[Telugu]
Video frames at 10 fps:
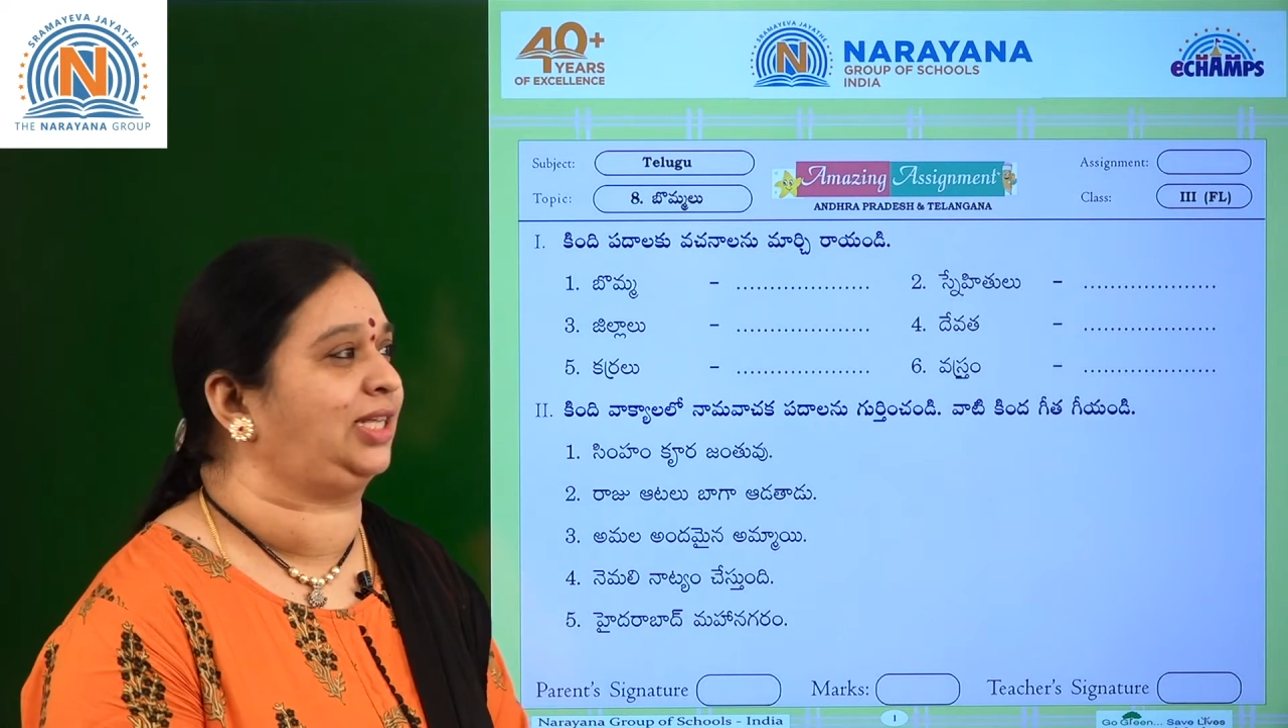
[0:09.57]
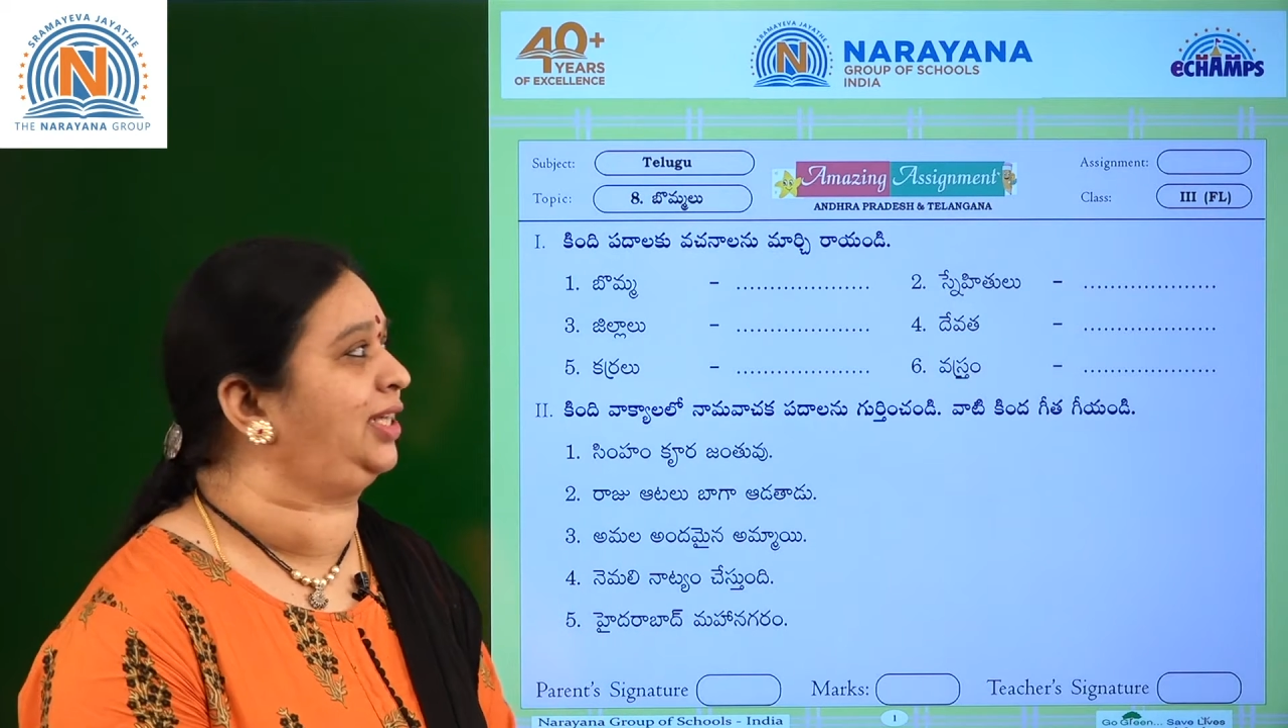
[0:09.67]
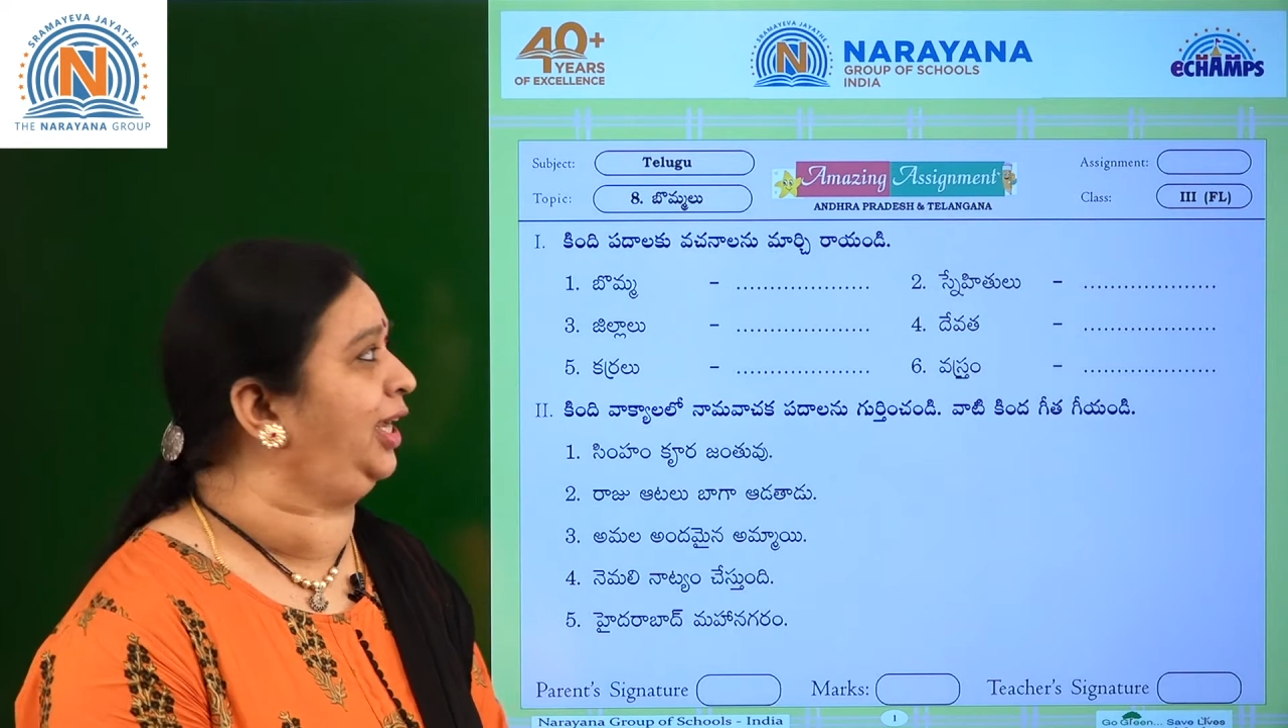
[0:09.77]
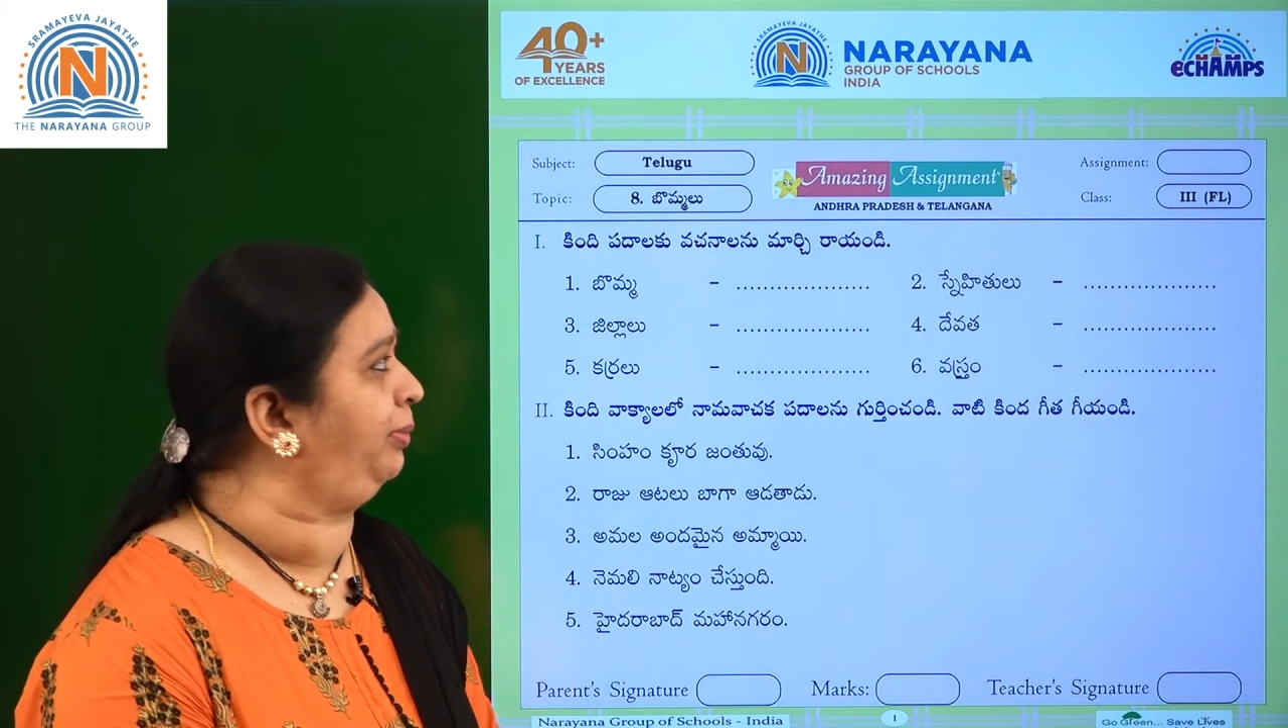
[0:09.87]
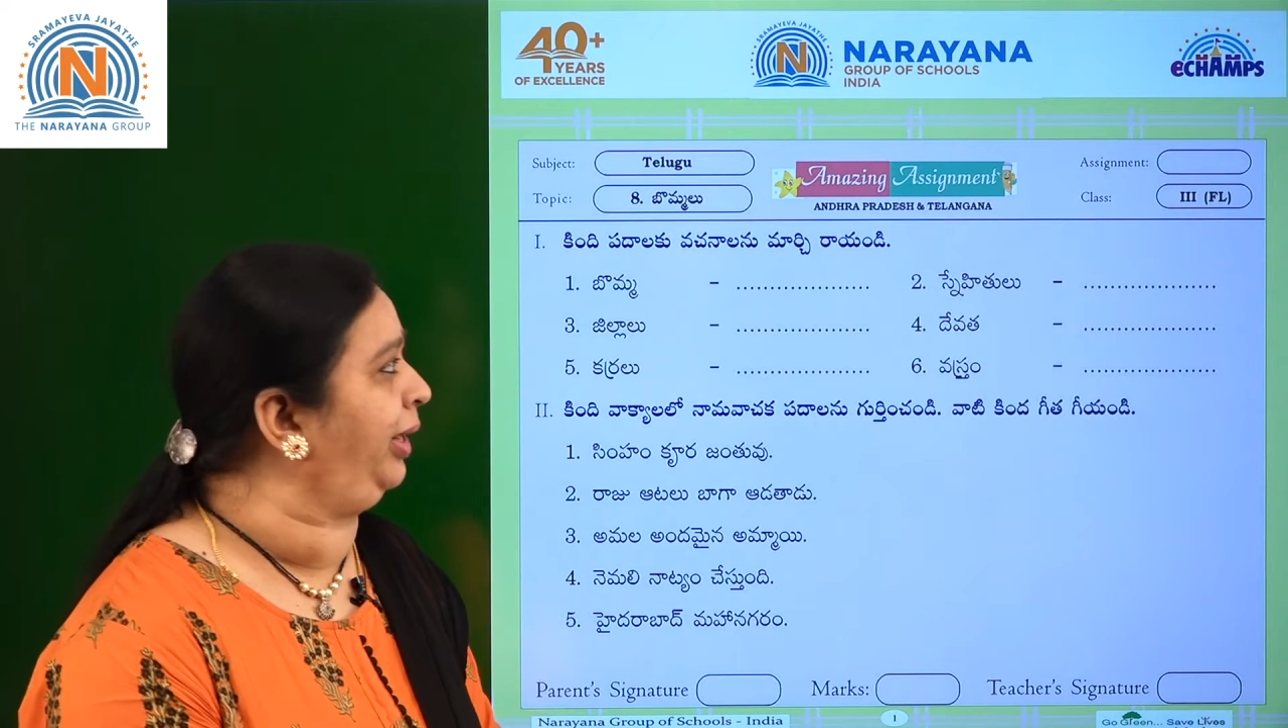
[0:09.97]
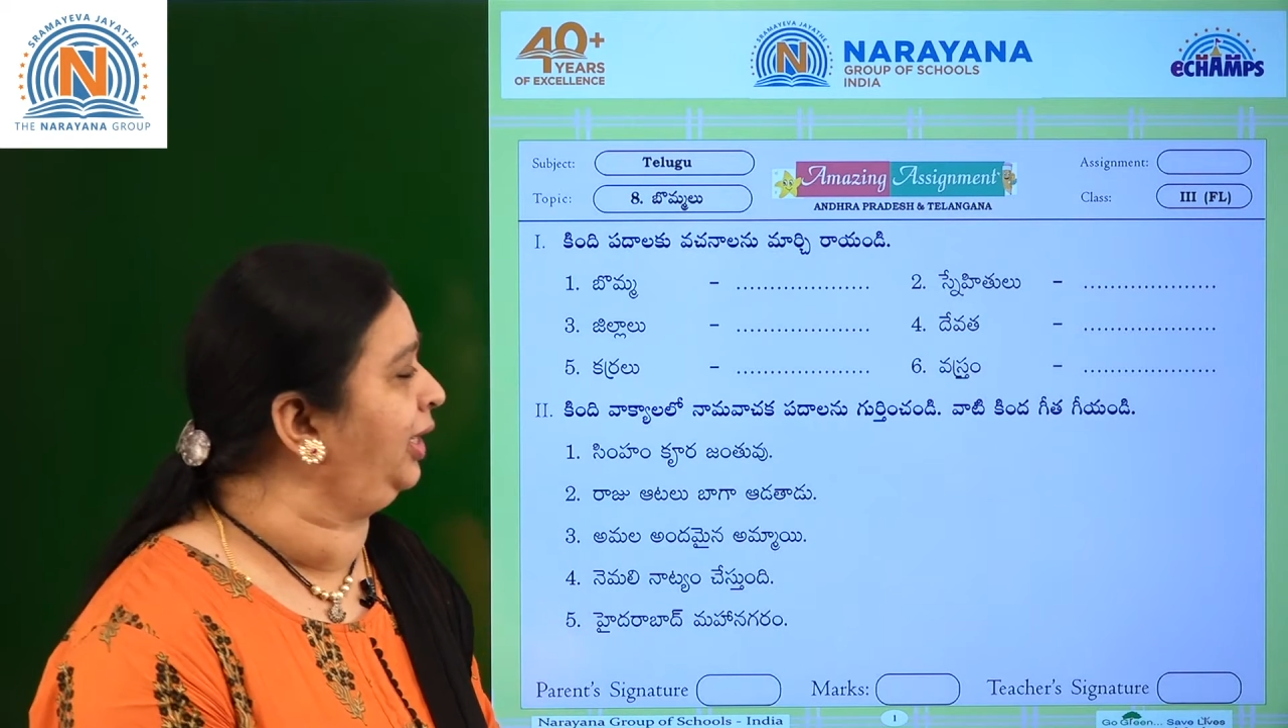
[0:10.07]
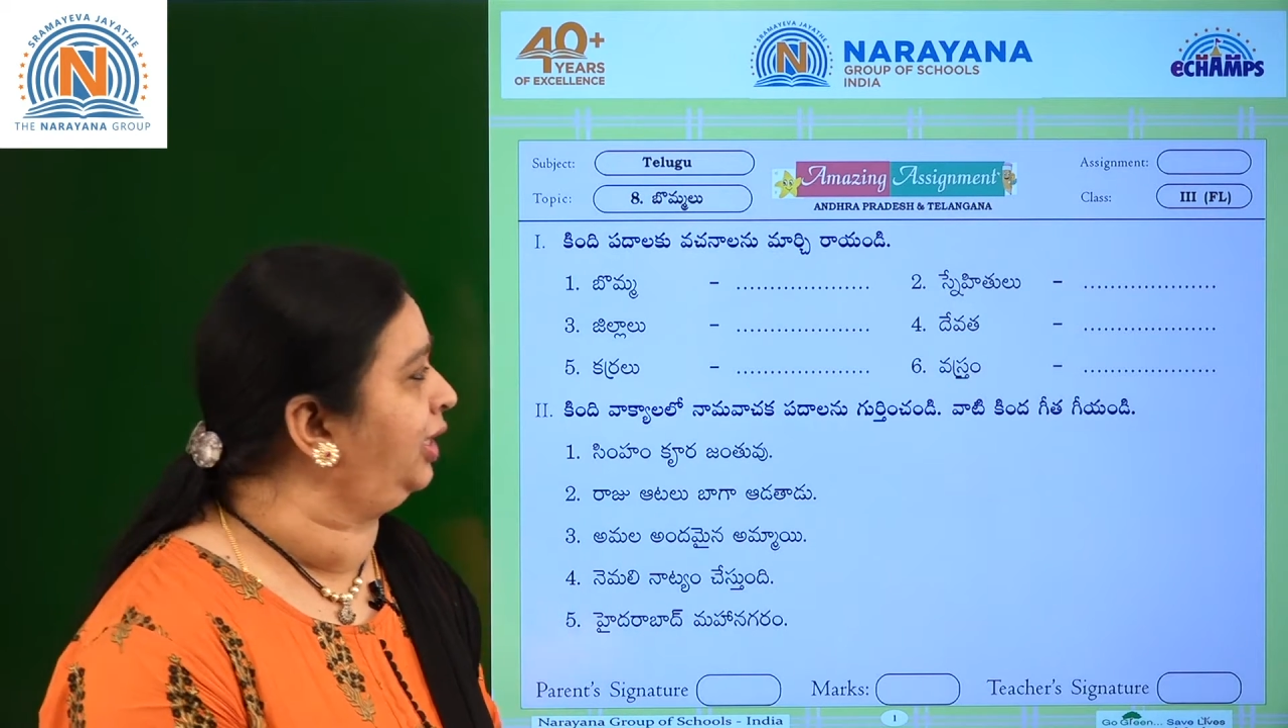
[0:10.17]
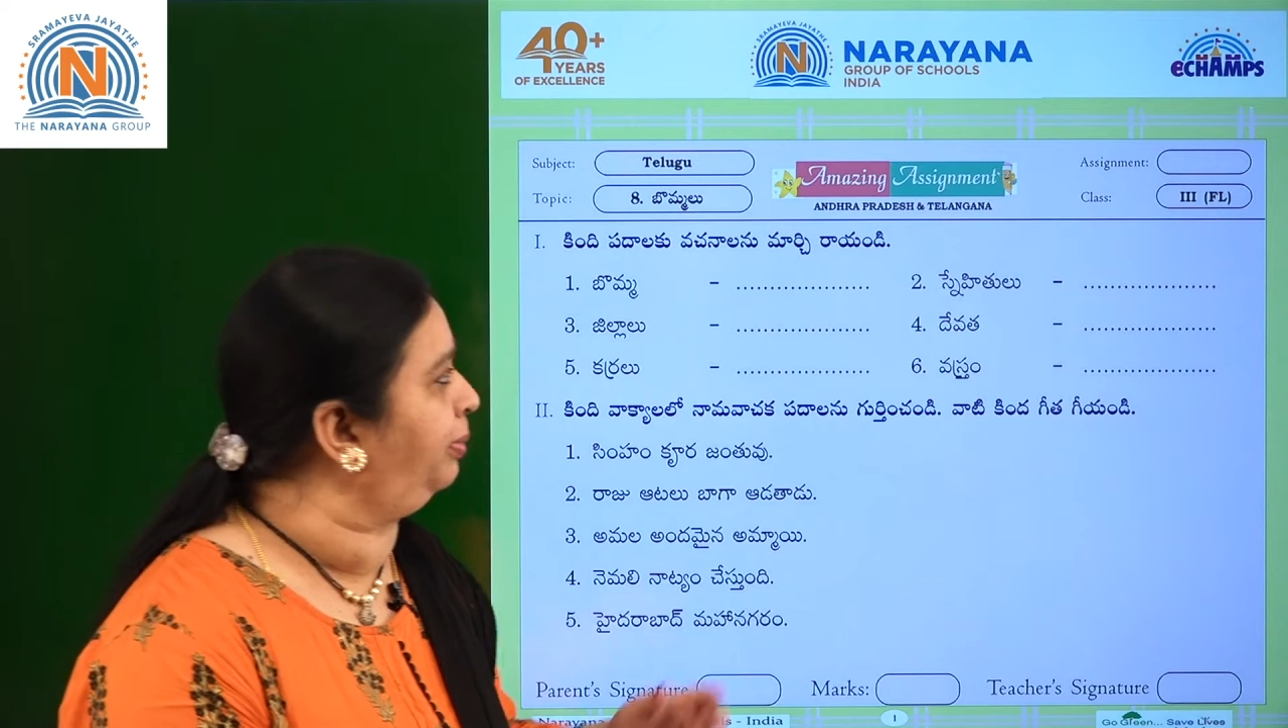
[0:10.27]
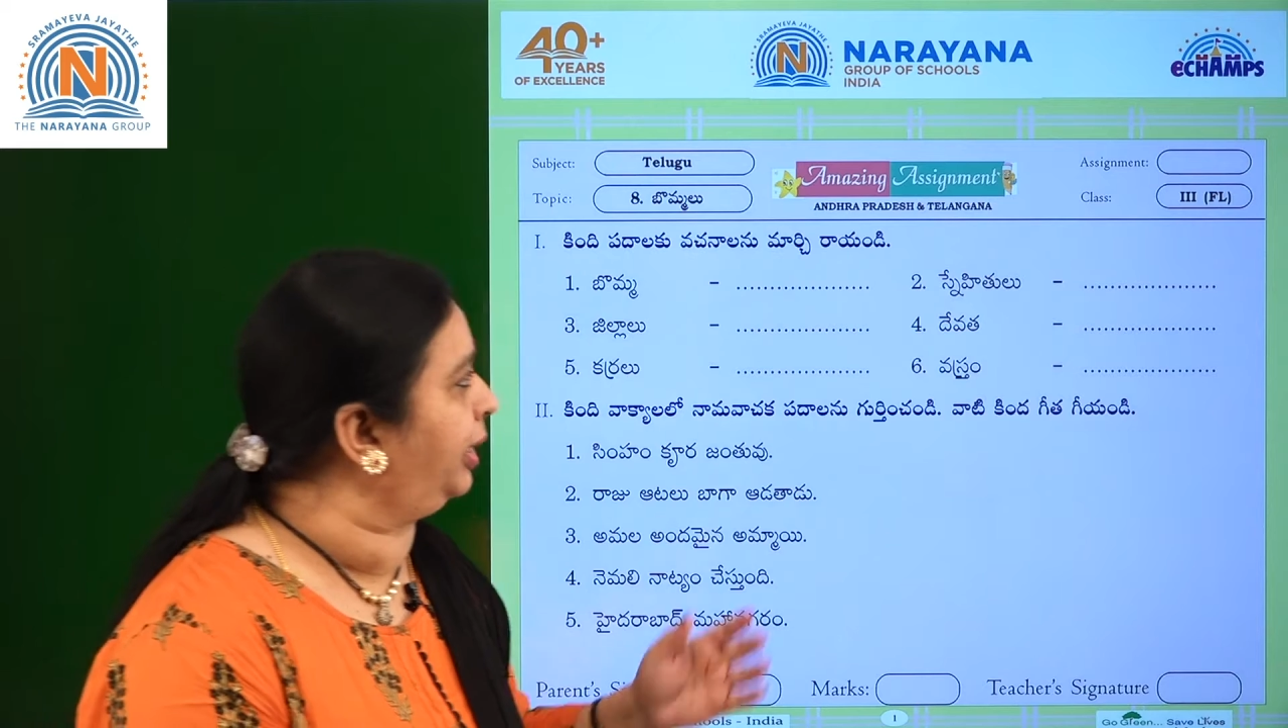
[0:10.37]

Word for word: అసైన్మెంట్